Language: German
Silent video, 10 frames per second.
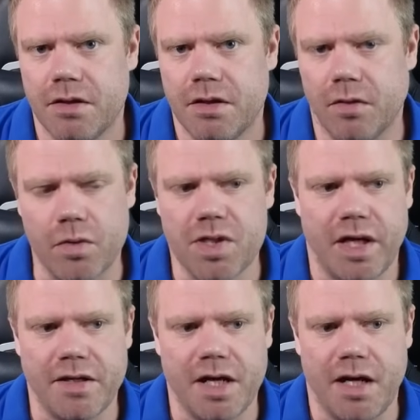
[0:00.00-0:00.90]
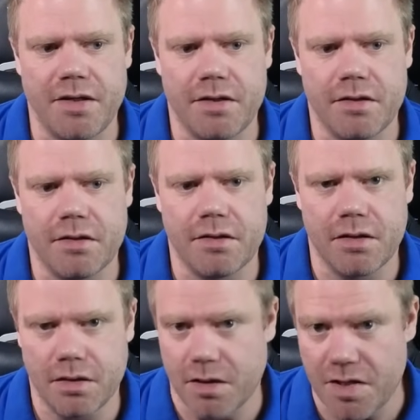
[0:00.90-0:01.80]
Russland kann,
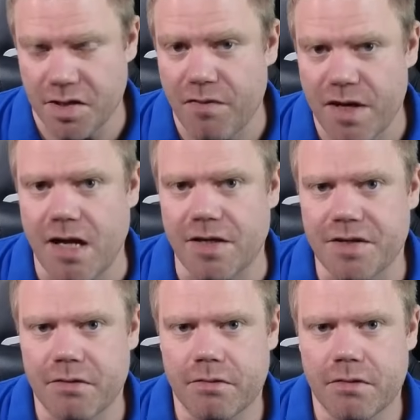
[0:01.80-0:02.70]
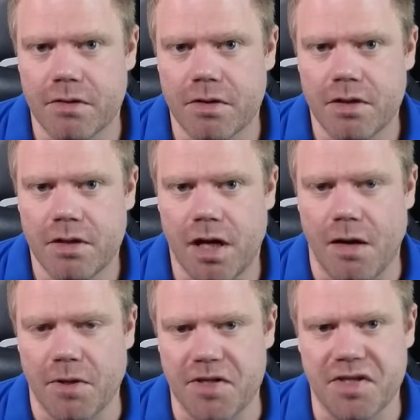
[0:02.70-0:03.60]
ist gefährlich.
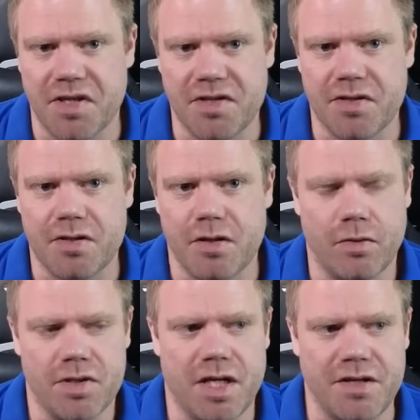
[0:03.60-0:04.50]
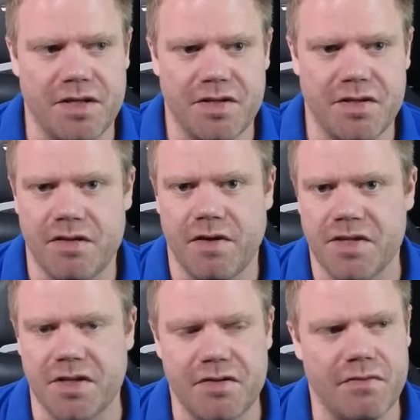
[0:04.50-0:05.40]
Aber das ist, Russland ist, ich
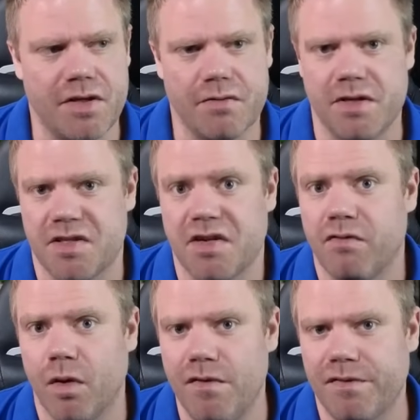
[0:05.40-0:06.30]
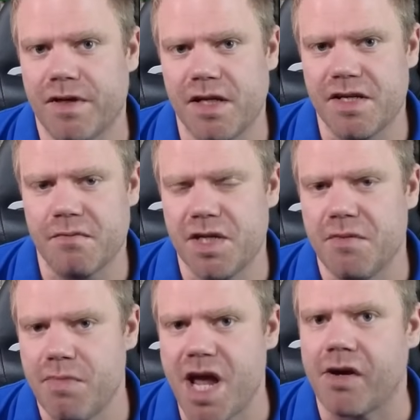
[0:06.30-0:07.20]
weiß nicht, wie ist der Wolf verglichen mit
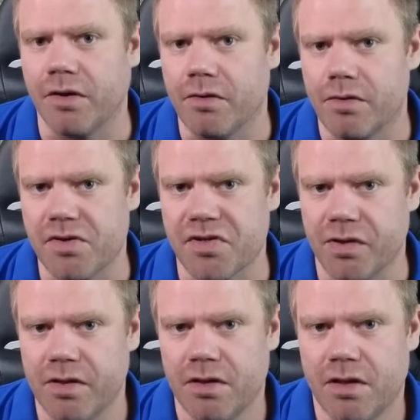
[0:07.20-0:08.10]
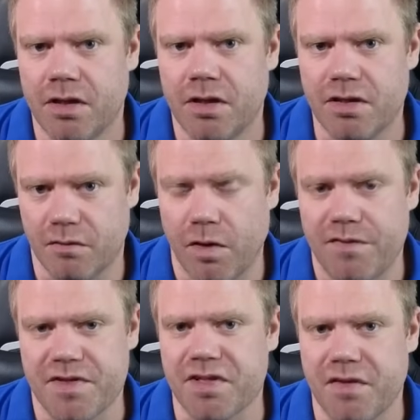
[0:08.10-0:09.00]
dem Bären oder so? Der
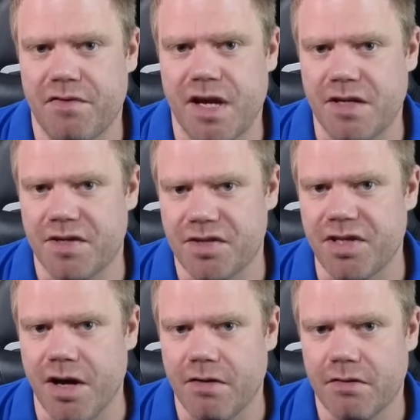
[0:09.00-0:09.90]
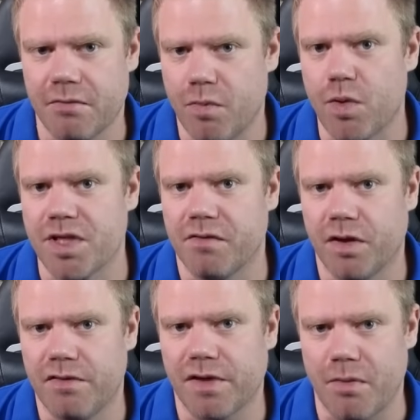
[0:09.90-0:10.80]
Wolf ist ein gefährliches Tier, ein böser
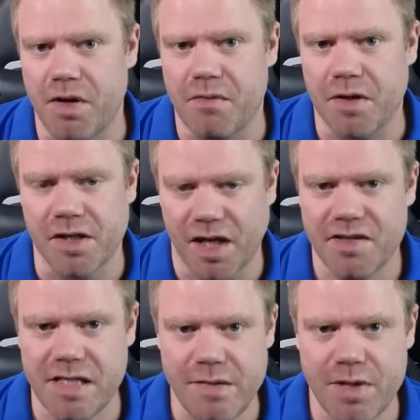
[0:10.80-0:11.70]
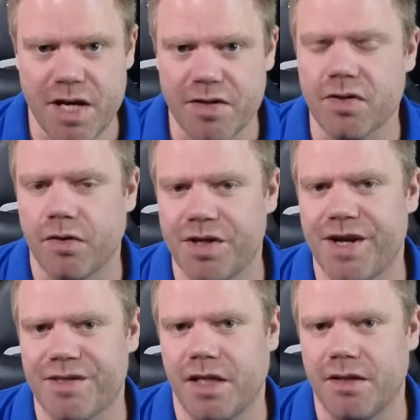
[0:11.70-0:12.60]
Wolf. Aber ein Grizzlybär ist noch eine
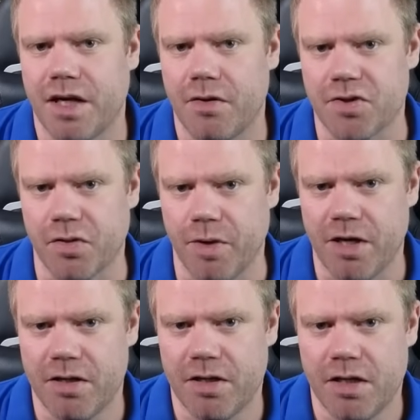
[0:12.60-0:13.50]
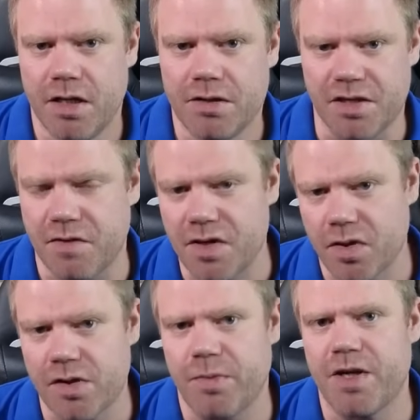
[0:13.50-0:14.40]
ganz andere Hausnummer. Deswegen
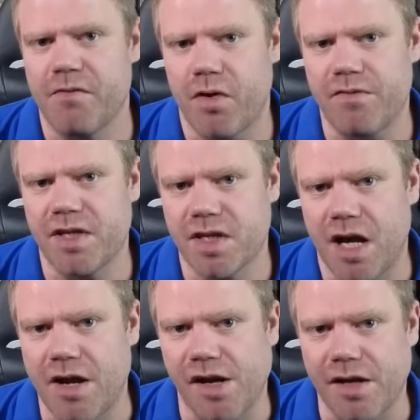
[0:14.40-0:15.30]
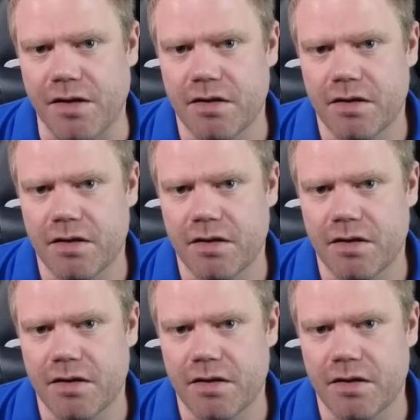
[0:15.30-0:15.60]
sollte man den Wolf nicht kleinreden.